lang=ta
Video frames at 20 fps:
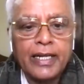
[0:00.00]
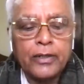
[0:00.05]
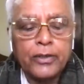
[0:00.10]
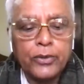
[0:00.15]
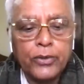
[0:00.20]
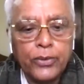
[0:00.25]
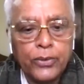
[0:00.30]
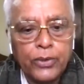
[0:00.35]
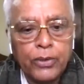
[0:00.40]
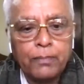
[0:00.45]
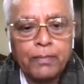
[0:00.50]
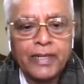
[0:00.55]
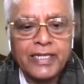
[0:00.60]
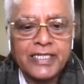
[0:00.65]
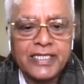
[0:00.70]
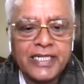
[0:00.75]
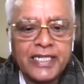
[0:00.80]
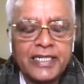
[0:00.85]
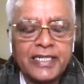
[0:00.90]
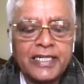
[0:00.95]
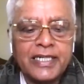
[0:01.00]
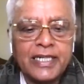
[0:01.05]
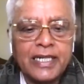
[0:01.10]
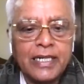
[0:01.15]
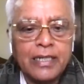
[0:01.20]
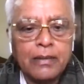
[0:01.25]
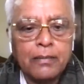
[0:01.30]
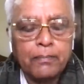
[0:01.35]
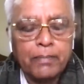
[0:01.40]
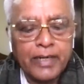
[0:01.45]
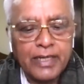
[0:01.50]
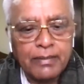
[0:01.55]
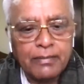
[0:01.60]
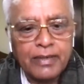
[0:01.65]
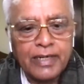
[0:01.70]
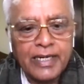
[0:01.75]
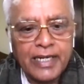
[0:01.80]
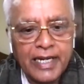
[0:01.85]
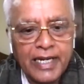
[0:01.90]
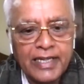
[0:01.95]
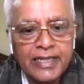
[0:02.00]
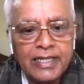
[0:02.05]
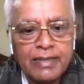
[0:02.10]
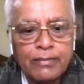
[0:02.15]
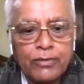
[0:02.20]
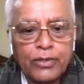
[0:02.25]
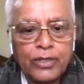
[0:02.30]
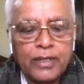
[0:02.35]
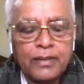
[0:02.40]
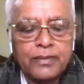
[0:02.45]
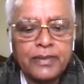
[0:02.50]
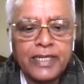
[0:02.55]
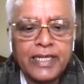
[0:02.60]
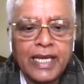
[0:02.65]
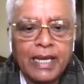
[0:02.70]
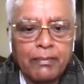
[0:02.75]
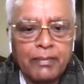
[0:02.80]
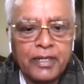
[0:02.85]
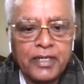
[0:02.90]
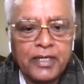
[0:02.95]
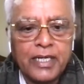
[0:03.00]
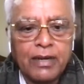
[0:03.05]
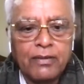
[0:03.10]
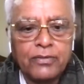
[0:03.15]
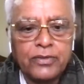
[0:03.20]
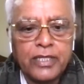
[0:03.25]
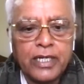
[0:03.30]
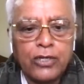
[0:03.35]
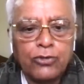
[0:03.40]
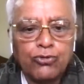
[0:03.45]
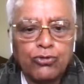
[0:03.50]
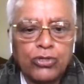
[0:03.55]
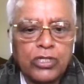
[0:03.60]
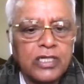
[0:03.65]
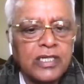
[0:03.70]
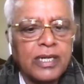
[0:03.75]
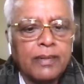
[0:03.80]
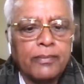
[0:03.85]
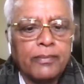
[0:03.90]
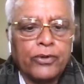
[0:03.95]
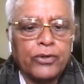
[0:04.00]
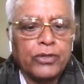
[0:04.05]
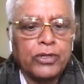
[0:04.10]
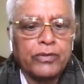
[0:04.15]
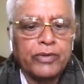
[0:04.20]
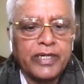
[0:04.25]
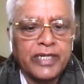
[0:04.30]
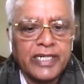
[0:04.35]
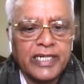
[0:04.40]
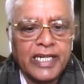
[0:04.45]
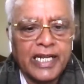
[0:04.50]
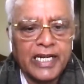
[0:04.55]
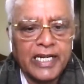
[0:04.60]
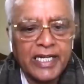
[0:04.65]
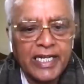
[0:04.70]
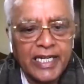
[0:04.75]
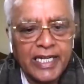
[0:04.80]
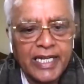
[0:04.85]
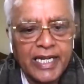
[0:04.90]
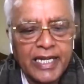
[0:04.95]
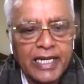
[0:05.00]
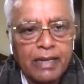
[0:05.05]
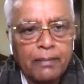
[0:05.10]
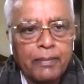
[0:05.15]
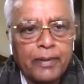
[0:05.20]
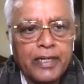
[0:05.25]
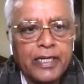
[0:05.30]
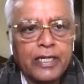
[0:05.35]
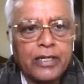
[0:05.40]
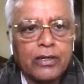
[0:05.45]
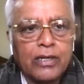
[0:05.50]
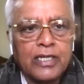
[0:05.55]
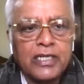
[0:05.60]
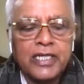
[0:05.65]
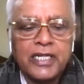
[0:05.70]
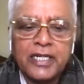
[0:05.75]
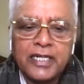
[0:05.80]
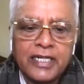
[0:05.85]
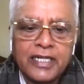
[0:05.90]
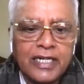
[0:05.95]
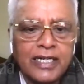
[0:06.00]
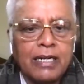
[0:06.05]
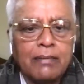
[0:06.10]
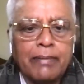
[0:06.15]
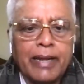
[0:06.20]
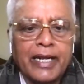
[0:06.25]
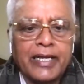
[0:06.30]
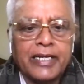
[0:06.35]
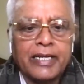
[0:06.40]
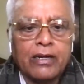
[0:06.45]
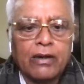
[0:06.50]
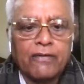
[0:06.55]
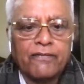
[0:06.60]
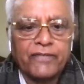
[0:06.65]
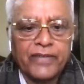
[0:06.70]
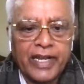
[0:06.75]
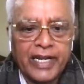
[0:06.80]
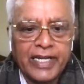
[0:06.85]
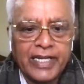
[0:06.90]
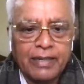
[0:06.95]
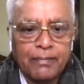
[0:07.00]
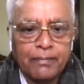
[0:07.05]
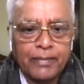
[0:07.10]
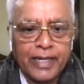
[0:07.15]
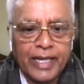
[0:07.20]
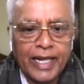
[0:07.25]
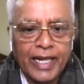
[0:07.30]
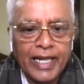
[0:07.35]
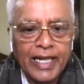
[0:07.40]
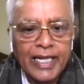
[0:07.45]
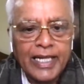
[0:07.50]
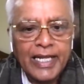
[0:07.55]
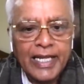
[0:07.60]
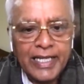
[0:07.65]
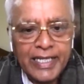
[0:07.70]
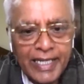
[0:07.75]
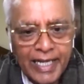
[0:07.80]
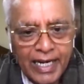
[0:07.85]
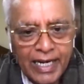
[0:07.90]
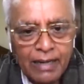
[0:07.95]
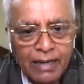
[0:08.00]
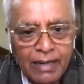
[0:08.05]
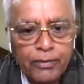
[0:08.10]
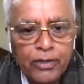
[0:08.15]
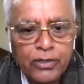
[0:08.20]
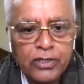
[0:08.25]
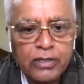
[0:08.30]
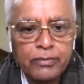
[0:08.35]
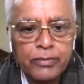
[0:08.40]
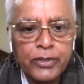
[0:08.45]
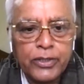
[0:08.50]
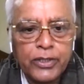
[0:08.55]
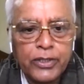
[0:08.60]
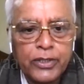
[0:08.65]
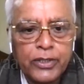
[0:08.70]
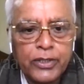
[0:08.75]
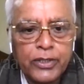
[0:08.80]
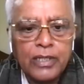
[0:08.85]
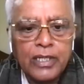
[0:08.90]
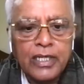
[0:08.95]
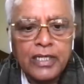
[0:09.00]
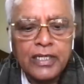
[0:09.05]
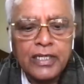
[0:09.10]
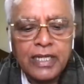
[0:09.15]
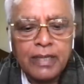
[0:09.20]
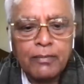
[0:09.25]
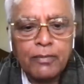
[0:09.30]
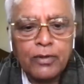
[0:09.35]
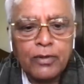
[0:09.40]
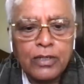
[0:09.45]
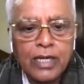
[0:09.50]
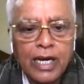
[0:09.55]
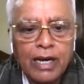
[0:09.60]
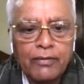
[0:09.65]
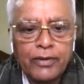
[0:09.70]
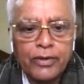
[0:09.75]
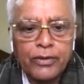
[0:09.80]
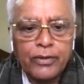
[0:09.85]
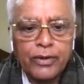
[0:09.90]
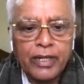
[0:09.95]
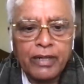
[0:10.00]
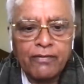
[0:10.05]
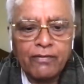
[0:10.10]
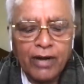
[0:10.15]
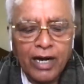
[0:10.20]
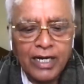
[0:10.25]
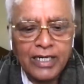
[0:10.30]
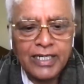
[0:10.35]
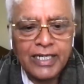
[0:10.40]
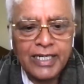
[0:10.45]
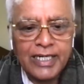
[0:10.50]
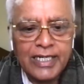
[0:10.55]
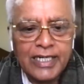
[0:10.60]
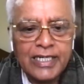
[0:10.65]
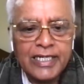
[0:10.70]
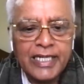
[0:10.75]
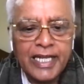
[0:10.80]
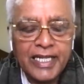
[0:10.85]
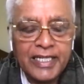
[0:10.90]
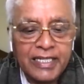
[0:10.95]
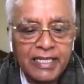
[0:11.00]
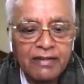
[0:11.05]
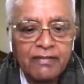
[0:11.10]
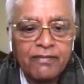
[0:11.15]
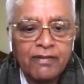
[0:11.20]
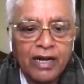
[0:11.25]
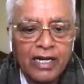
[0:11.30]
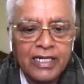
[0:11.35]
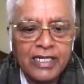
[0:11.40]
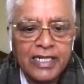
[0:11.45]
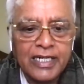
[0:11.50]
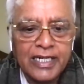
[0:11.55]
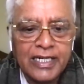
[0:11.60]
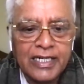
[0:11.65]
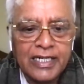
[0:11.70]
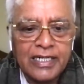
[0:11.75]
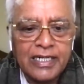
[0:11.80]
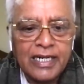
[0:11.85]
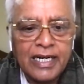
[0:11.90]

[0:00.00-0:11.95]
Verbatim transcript: நூறு பர்சன்ட் பிரதமர் நரேந்திர மோடியும் சரி அமித்ஷாவும் சரி சுதந்திரம் கொடுத்து விட்டனர் நீங்க என்ன பண்ணிக்கிறோம் அது இன்டர்னல் மேட்டர் ஆஃப் ஏடிஎம்கே எங்களை பொறுத்த மட்டும் திமுகவினுடைய வாக்குகள் எதிர் வாக்குகள்